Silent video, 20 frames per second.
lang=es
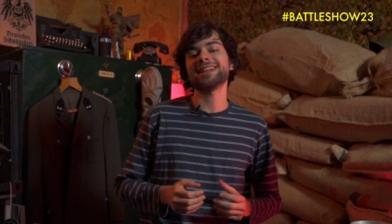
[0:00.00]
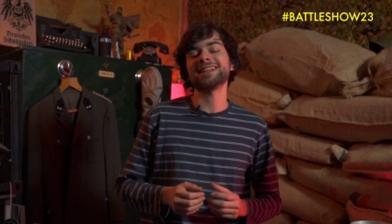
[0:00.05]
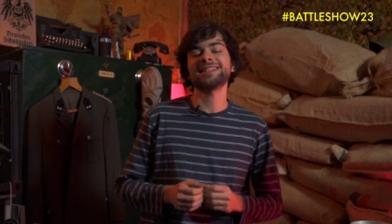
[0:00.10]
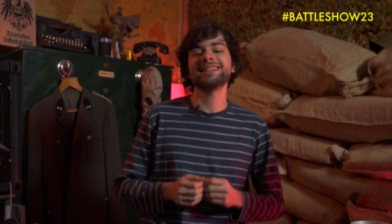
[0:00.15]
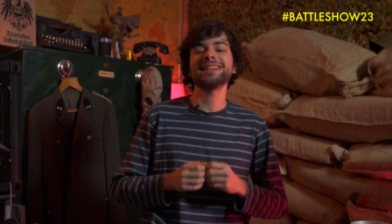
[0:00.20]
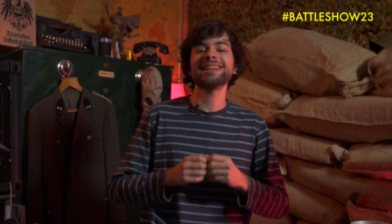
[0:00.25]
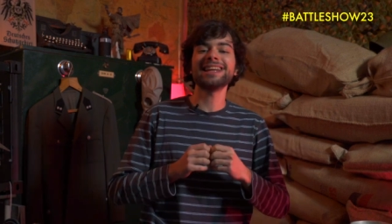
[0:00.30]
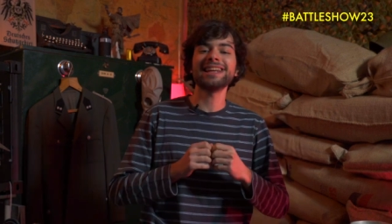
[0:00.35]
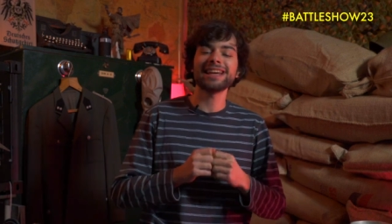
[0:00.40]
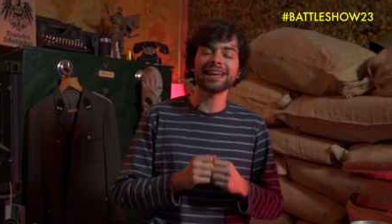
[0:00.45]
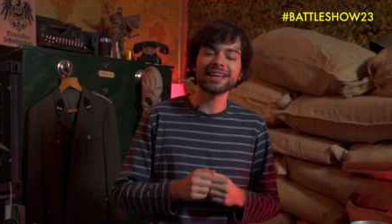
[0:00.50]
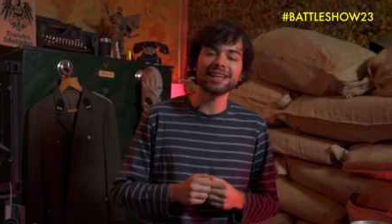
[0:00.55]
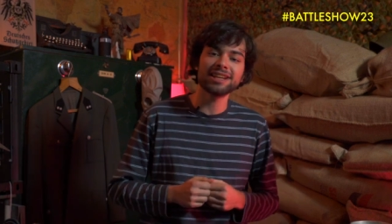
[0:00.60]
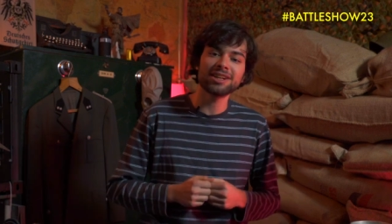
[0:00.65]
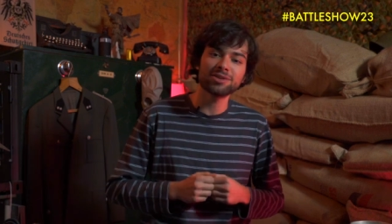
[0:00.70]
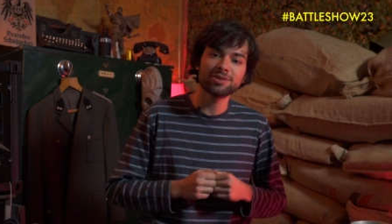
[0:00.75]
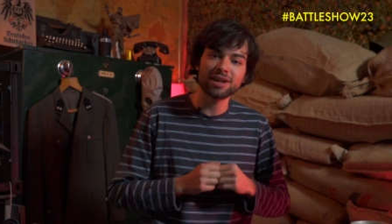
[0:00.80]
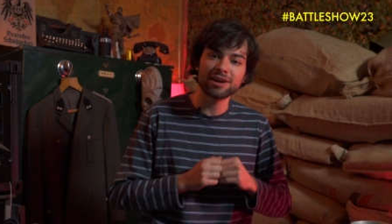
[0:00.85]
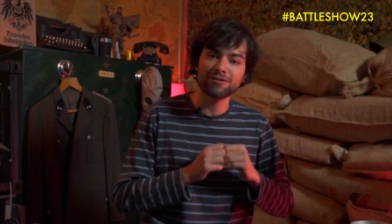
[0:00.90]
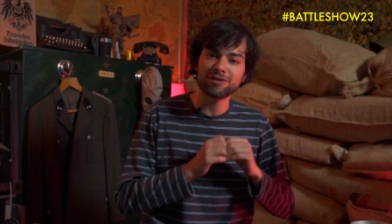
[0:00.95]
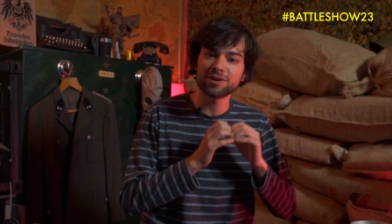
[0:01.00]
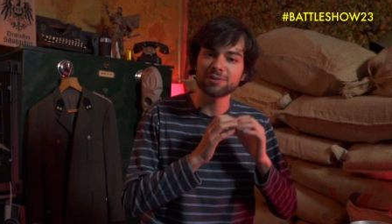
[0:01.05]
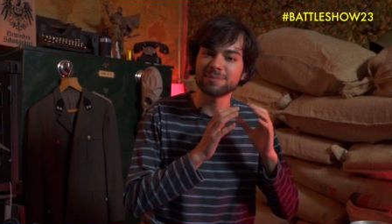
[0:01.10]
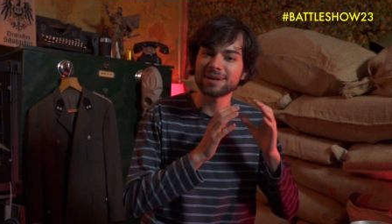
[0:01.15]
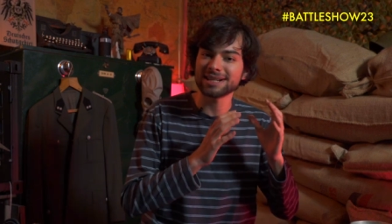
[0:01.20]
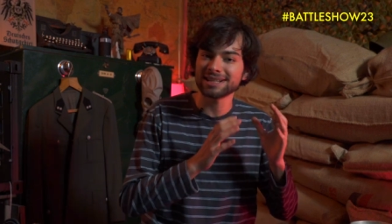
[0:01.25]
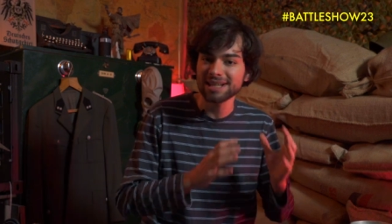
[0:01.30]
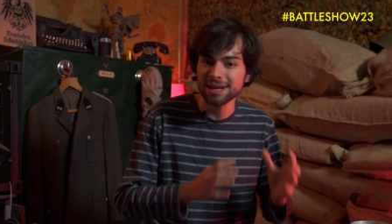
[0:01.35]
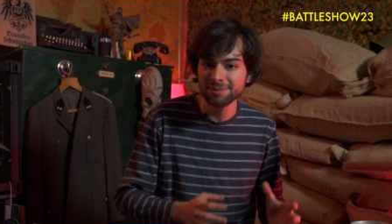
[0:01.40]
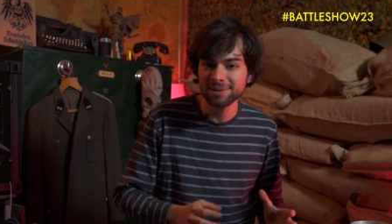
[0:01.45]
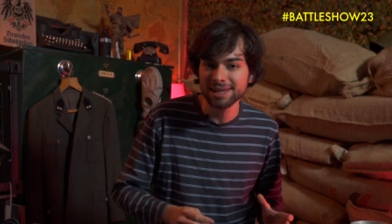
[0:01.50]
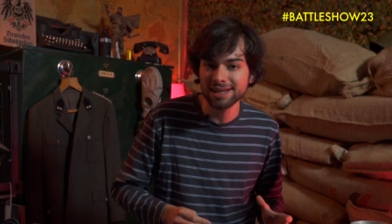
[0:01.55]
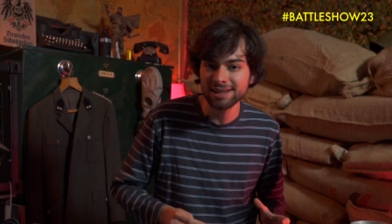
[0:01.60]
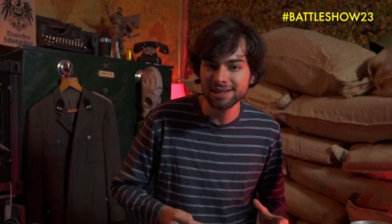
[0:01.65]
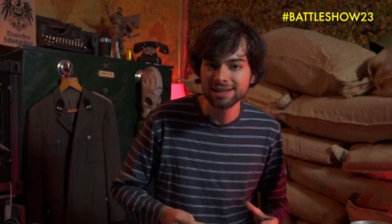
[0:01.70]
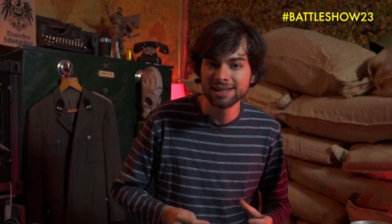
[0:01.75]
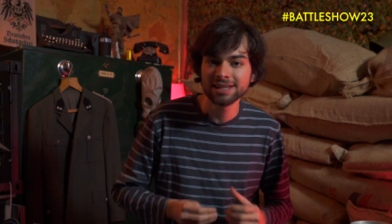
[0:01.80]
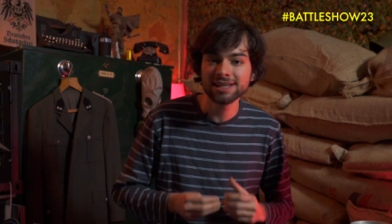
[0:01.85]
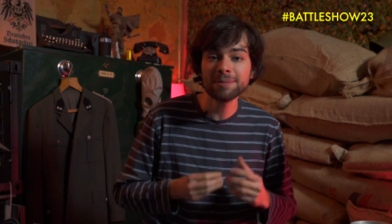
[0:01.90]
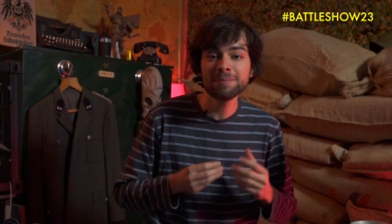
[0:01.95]
así que elegir de una forma
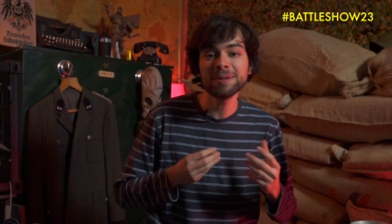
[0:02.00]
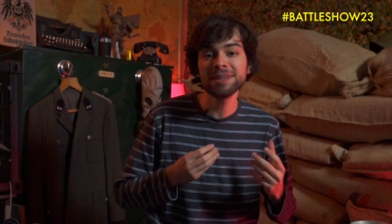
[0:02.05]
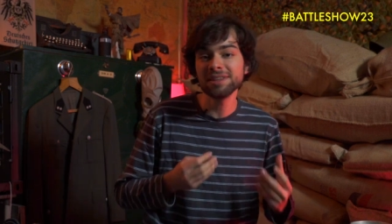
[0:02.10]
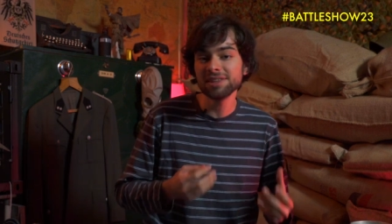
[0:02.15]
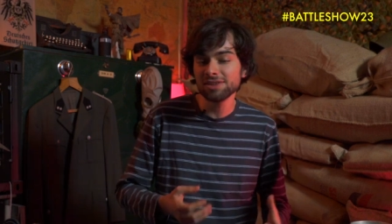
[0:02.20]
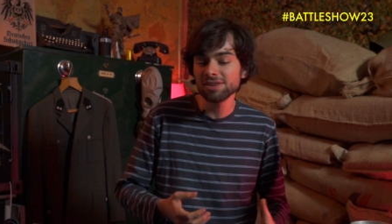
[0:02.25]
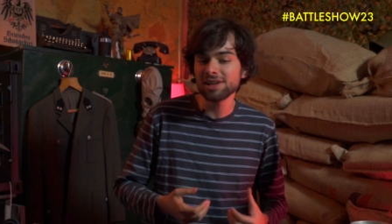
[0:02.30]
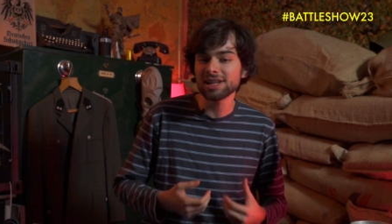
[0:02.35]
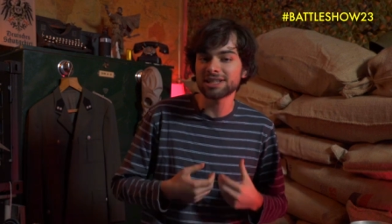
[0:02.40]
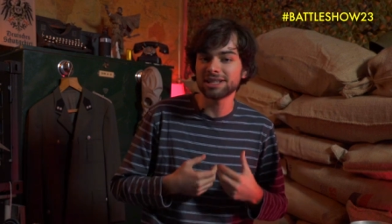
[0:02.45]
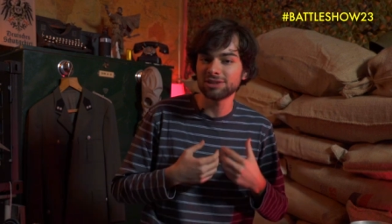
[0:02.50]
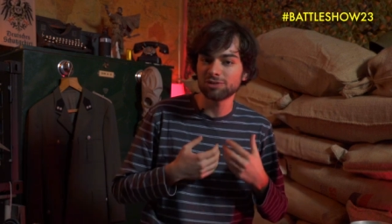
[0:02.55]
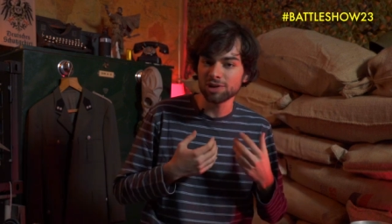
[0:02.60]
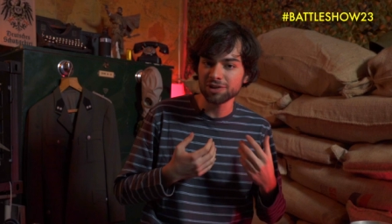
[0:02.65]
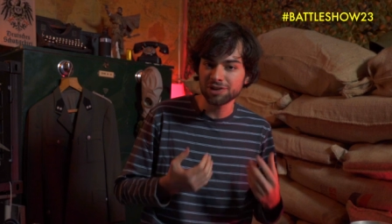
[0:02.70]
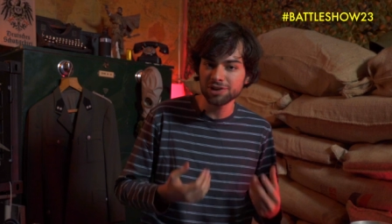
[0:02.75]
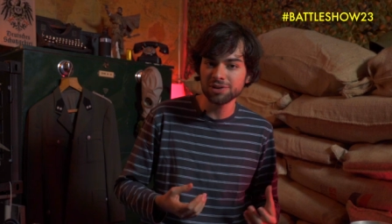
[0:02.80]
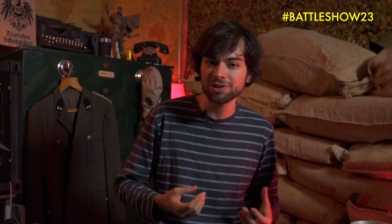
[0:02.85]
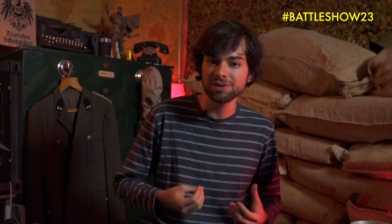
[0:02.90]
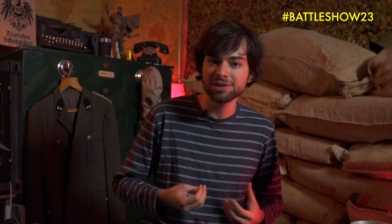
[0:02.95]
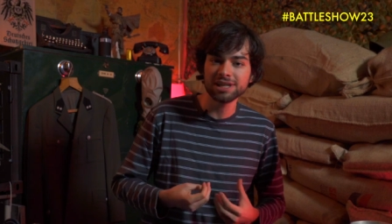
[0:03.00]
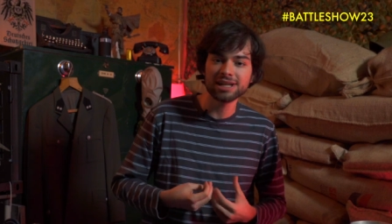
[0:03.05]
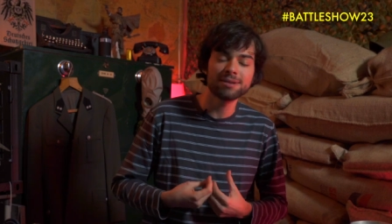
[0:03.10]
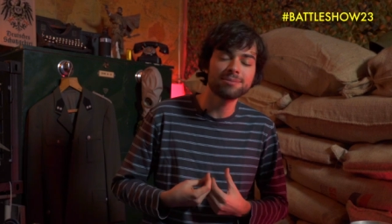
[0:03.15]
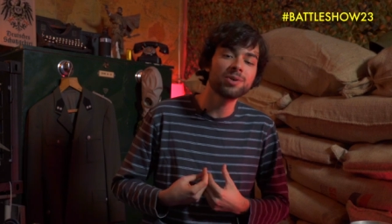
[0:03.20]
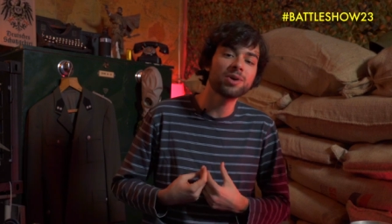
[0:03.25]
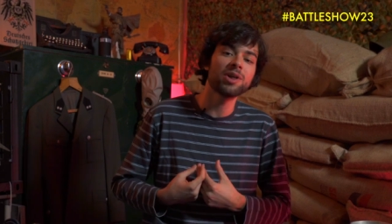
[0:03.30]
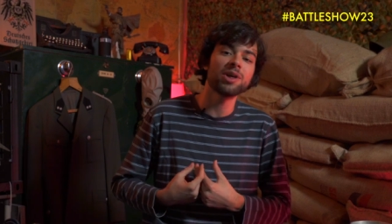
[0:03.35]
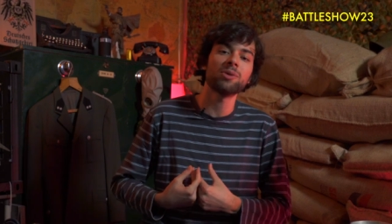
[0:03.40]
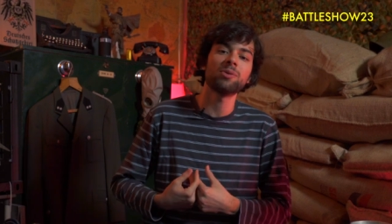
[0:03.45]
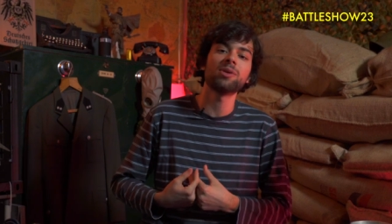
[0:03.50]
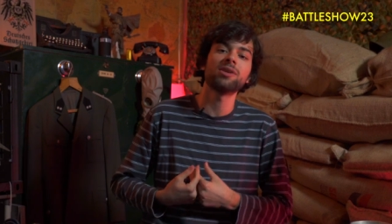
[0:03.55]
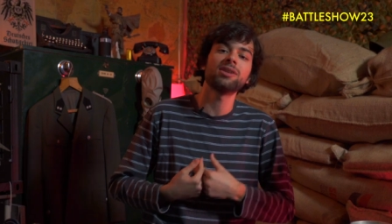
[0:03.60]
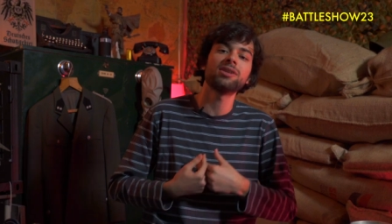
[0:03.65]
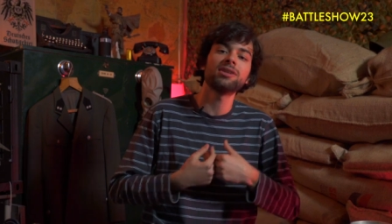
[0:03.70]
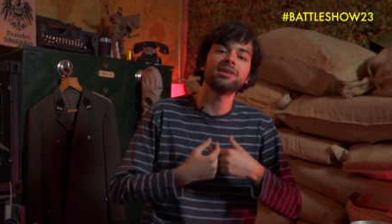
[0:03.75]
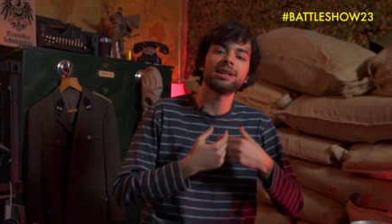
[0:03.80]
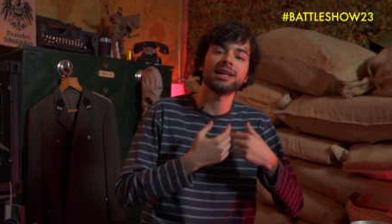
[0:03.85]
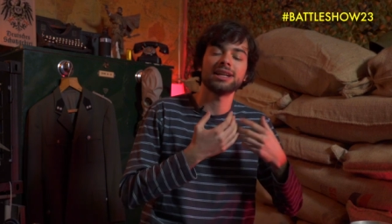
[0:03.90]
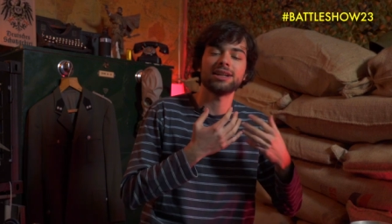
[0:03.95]
sabia dependiendo de la situación y el modo de
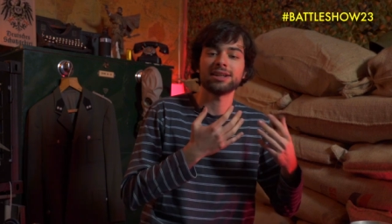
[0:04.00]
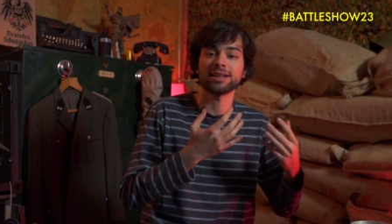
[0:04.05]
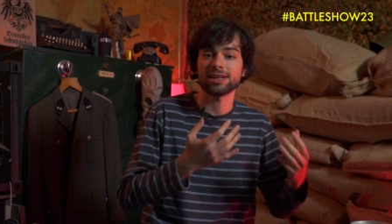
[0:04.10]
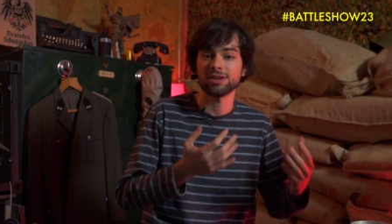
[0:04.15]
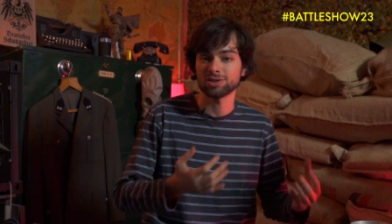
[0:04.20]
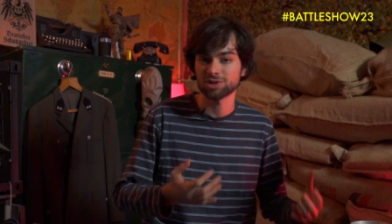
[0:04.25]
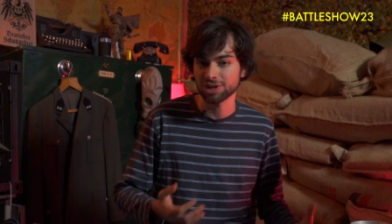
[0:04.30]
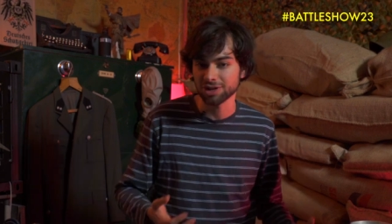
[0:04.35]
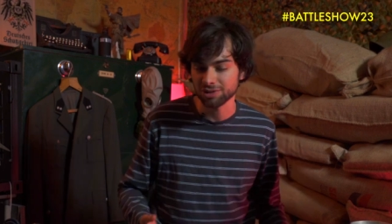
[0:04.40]
juego en el que os